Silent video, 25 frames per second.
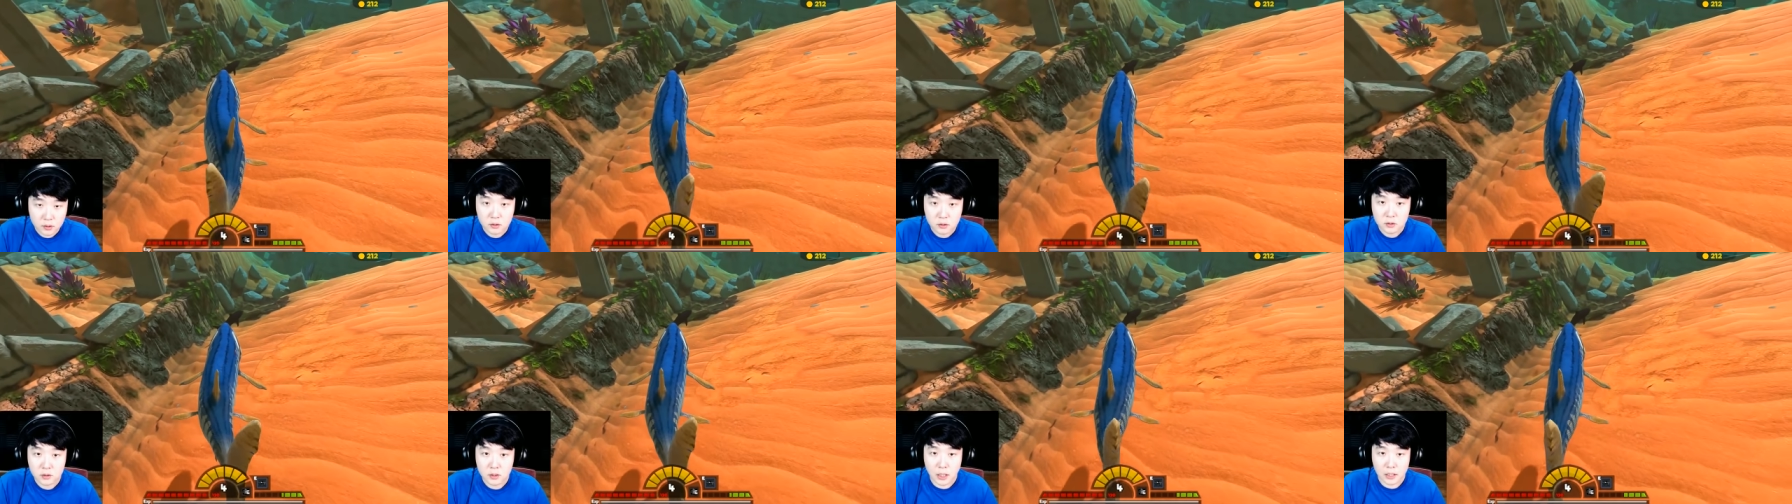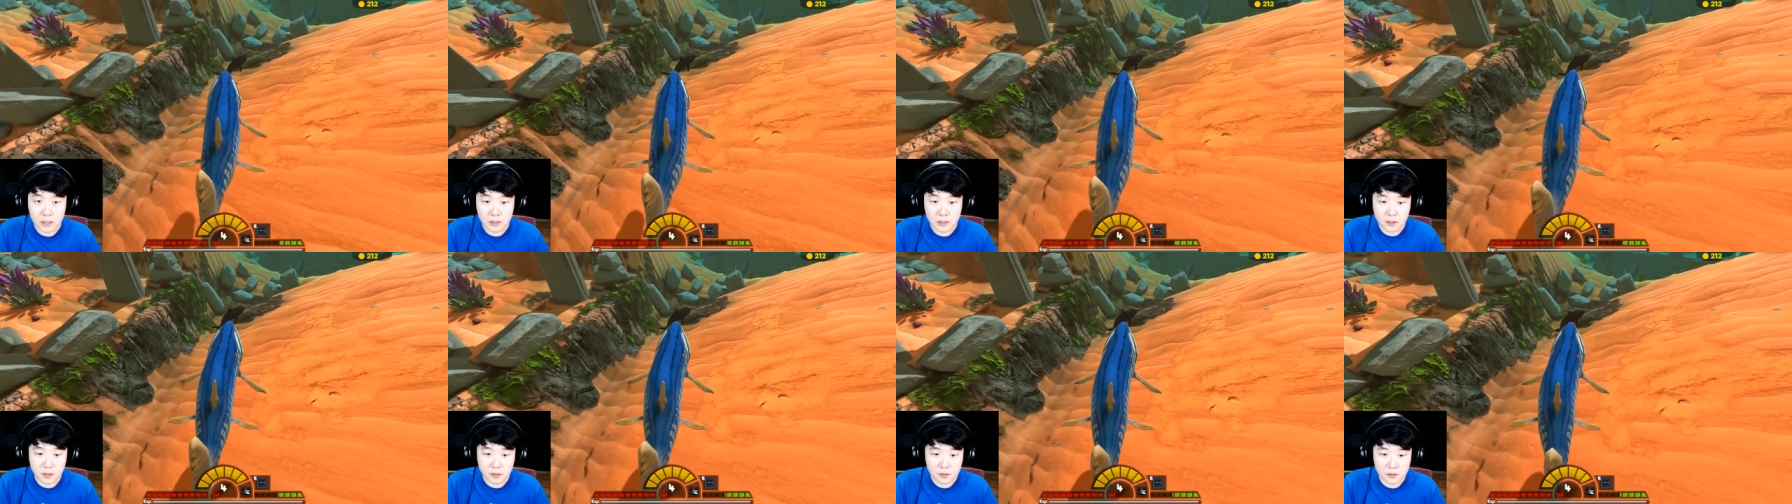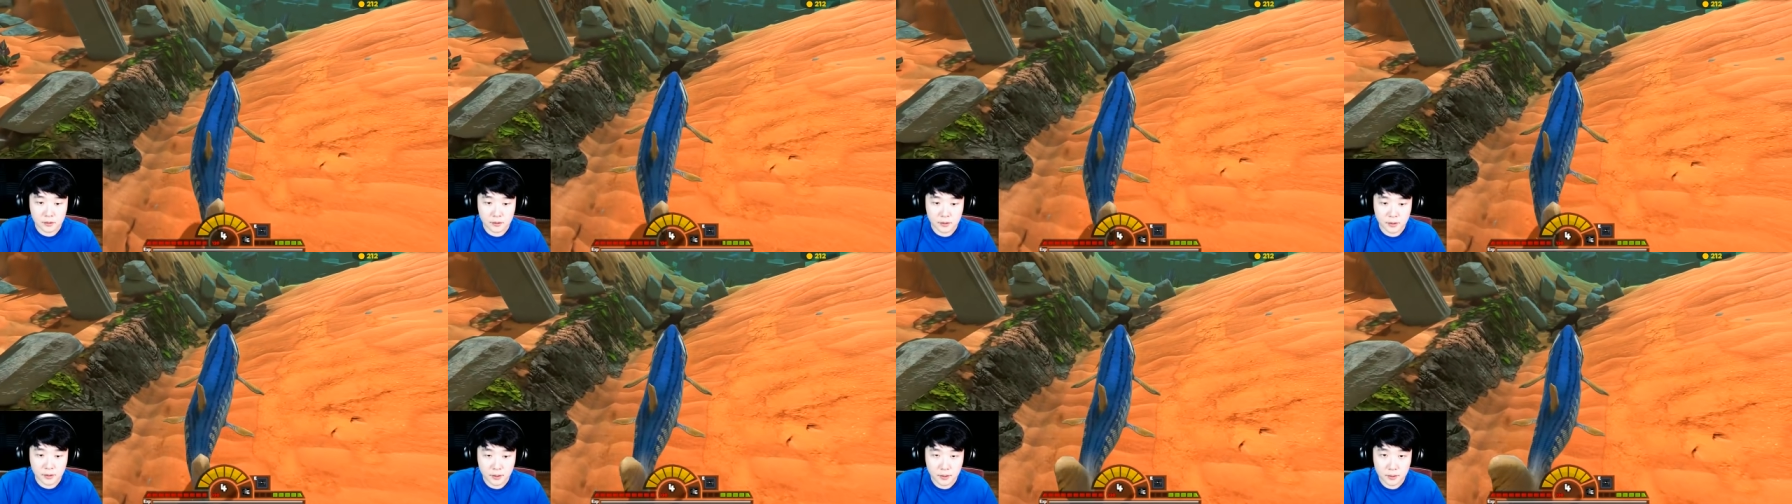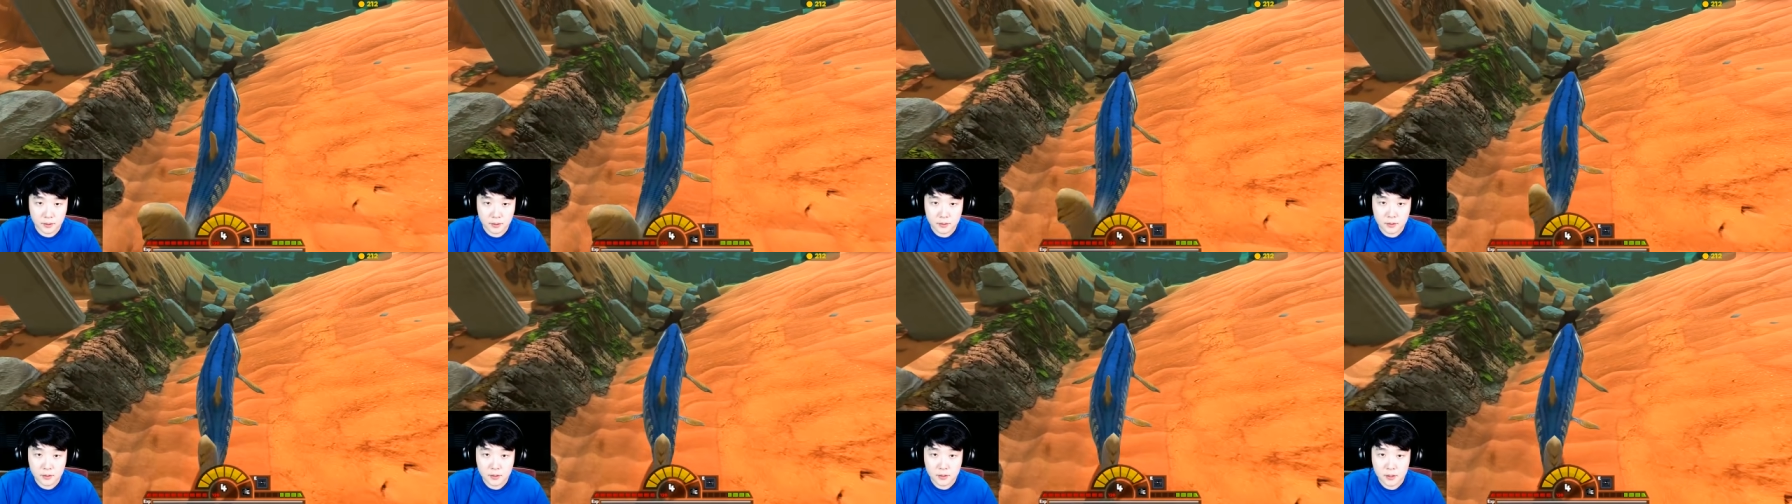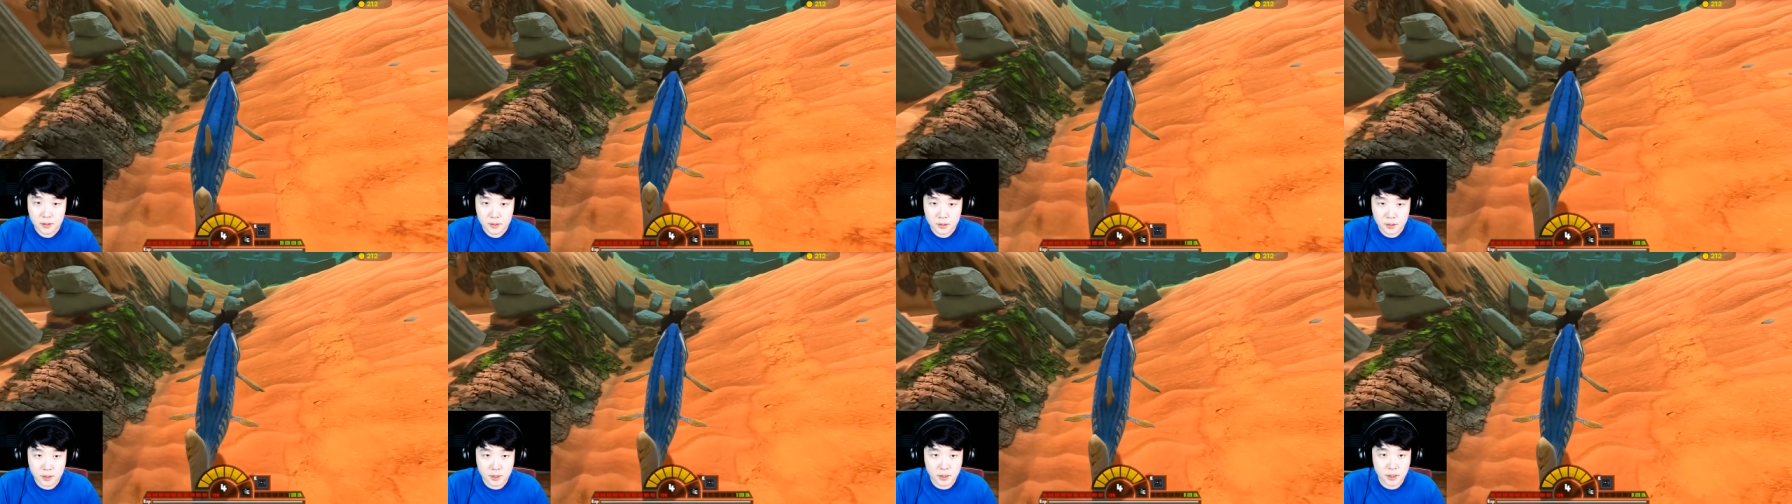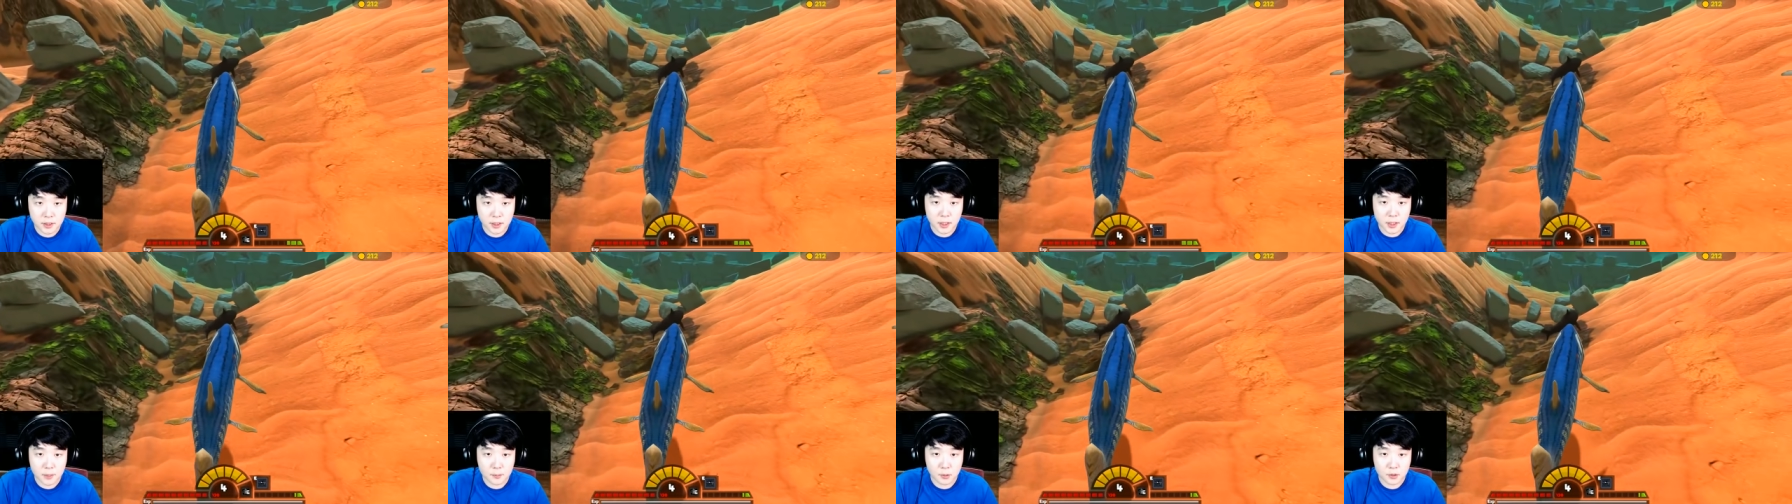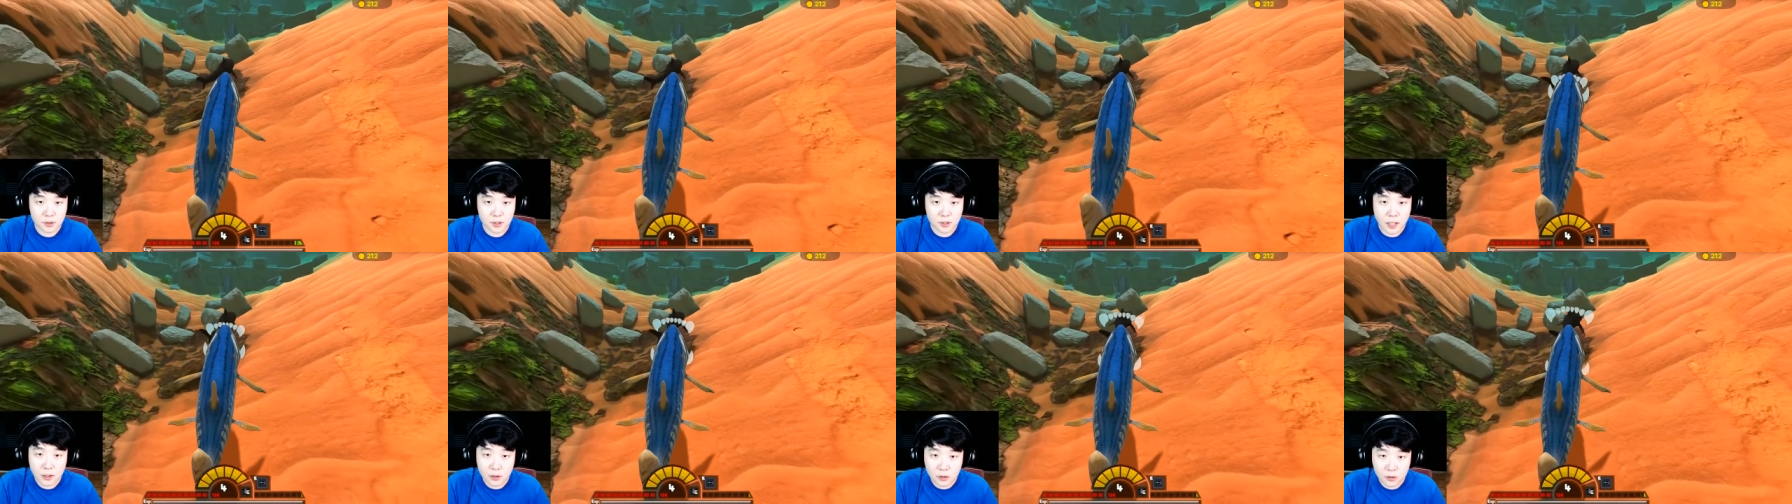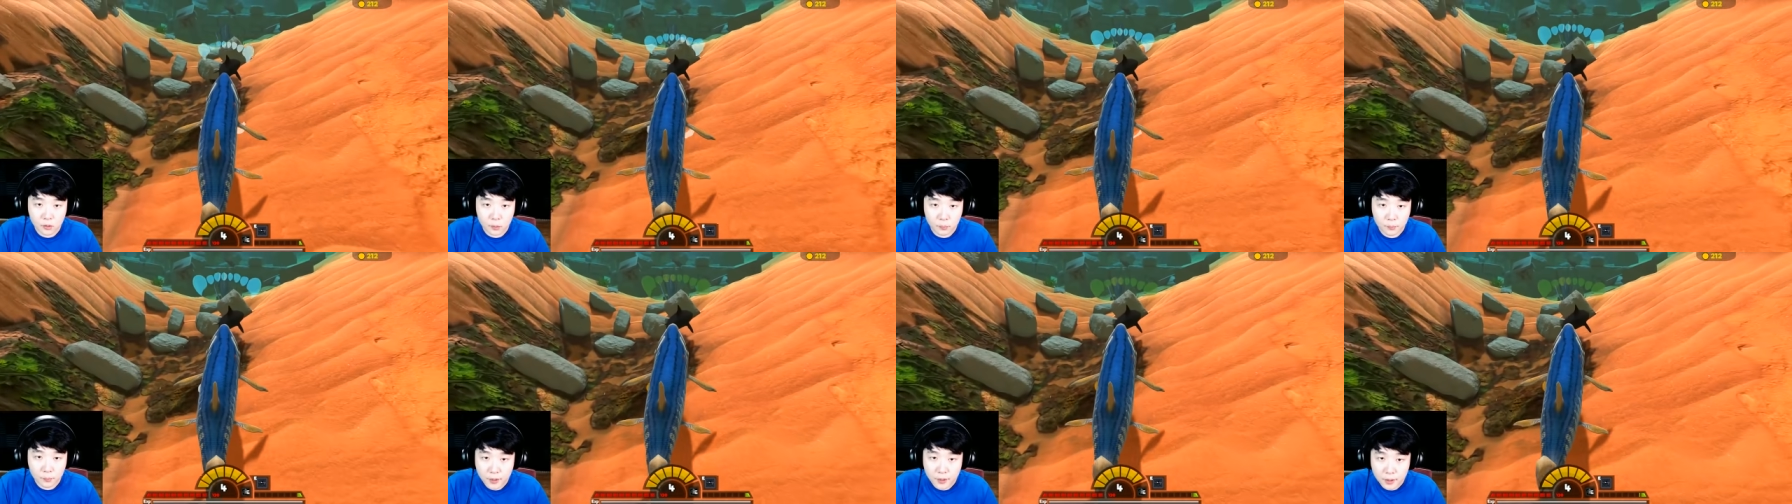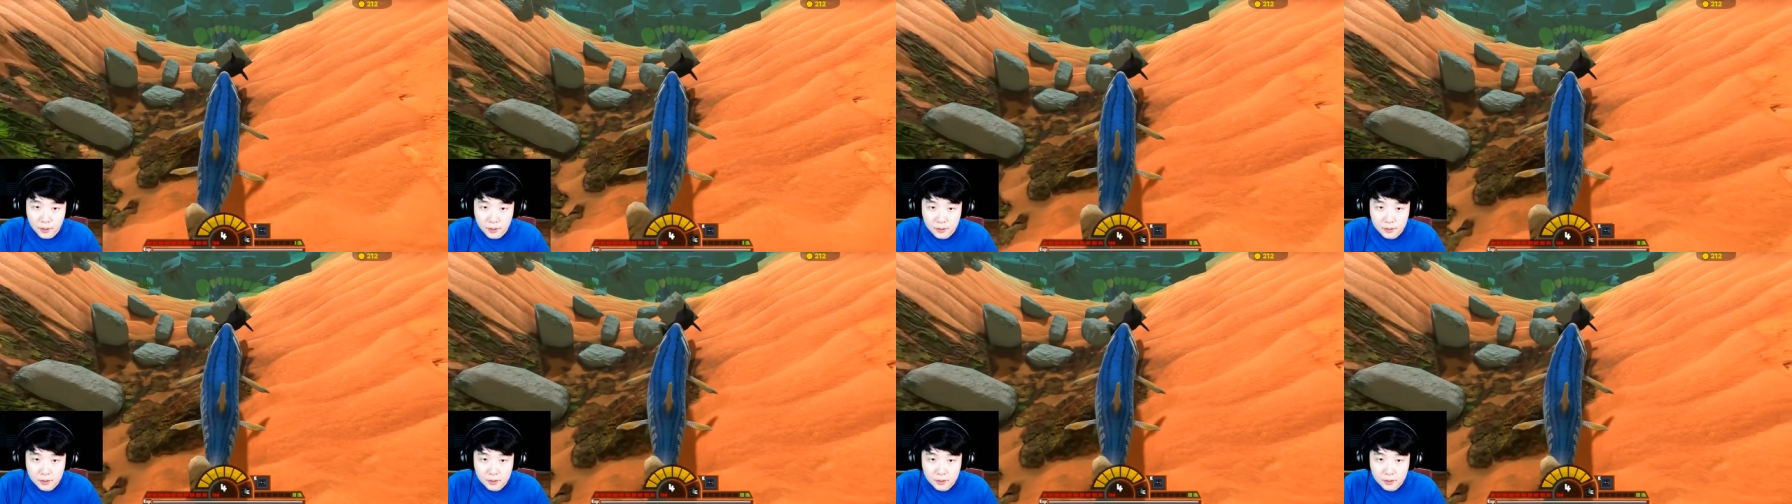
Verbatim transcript: 그거 아닌 것 같은데? 스킬이 뭐 딴 건 없나?